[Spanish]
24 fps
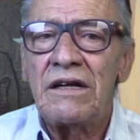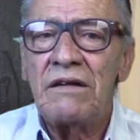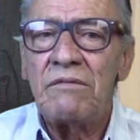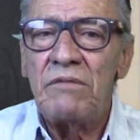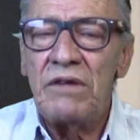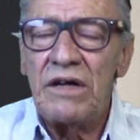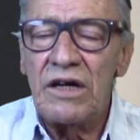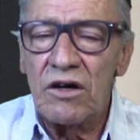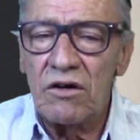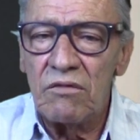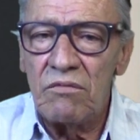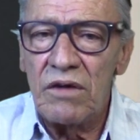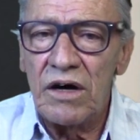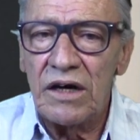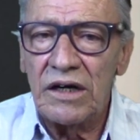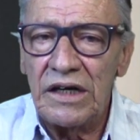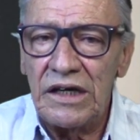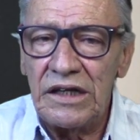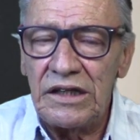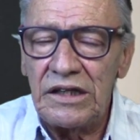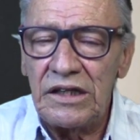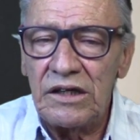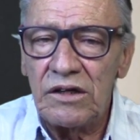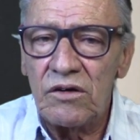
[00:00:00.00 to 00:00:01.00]
Mi hijo
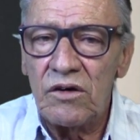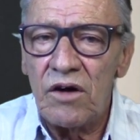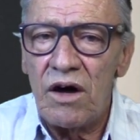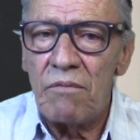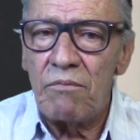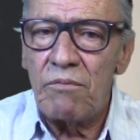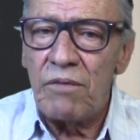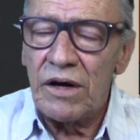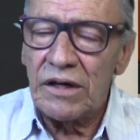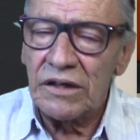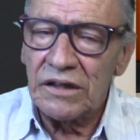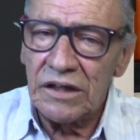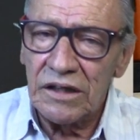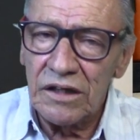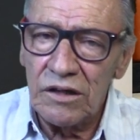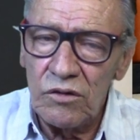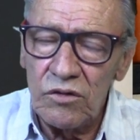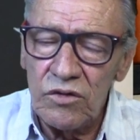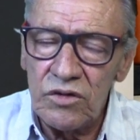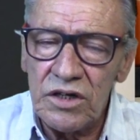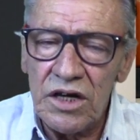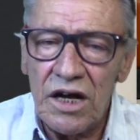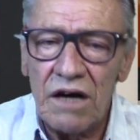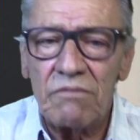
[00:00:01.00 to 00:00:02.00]
magnético, aparte de
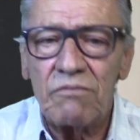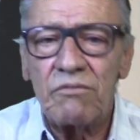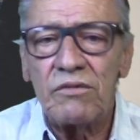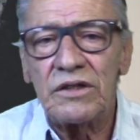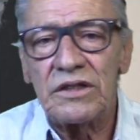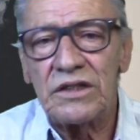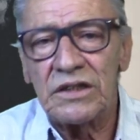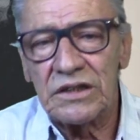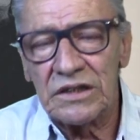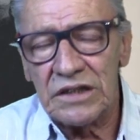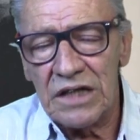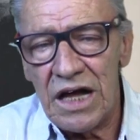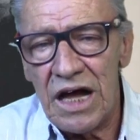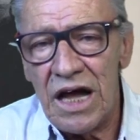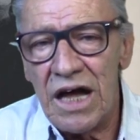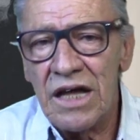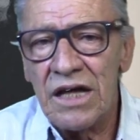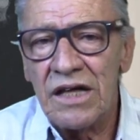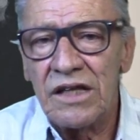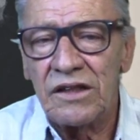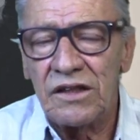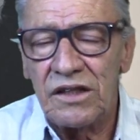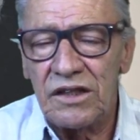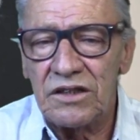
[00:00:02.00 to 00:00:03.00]
luchar, pues está
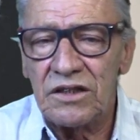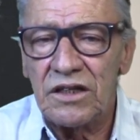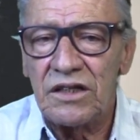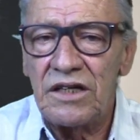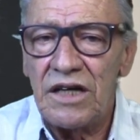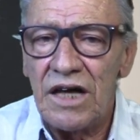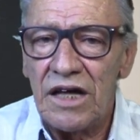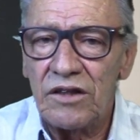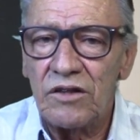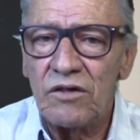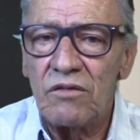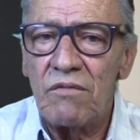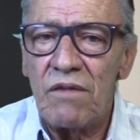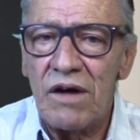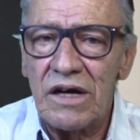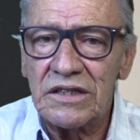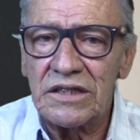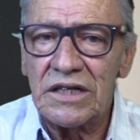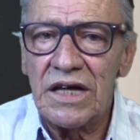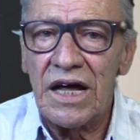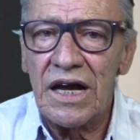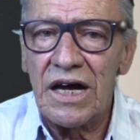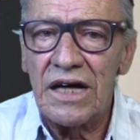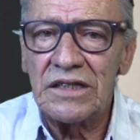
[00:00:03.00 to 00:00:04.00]
diseñando
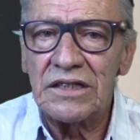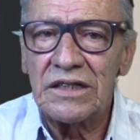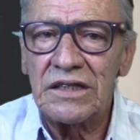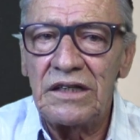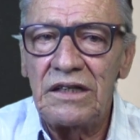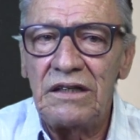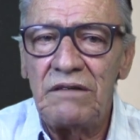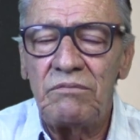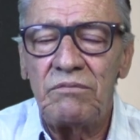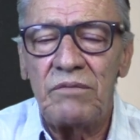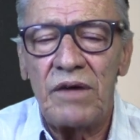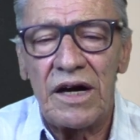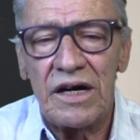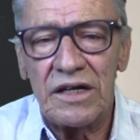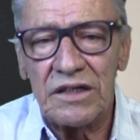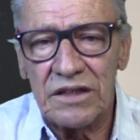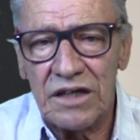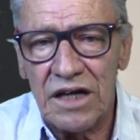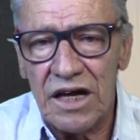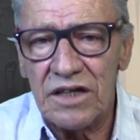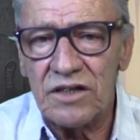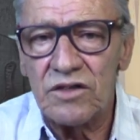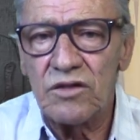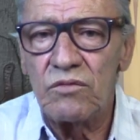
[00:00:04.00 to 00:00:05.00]
máscaras y parece
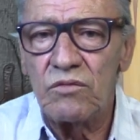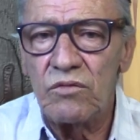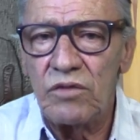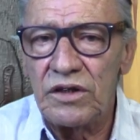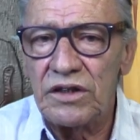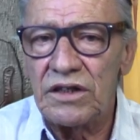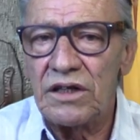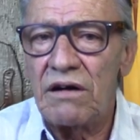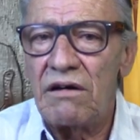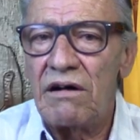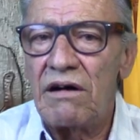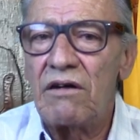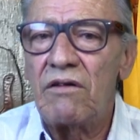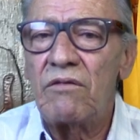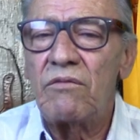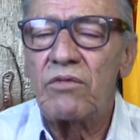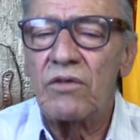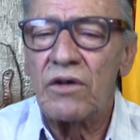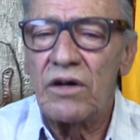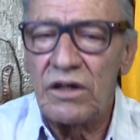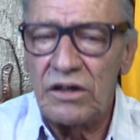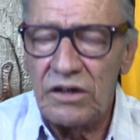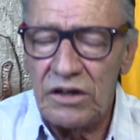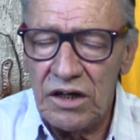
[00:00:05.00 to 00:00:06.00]
que hace un buen trabajo
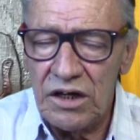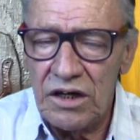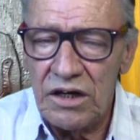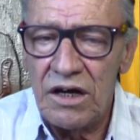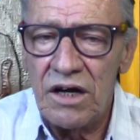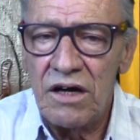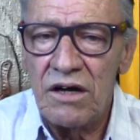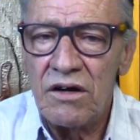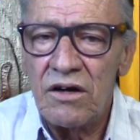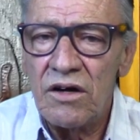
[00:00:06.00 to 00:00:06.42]
porque tiene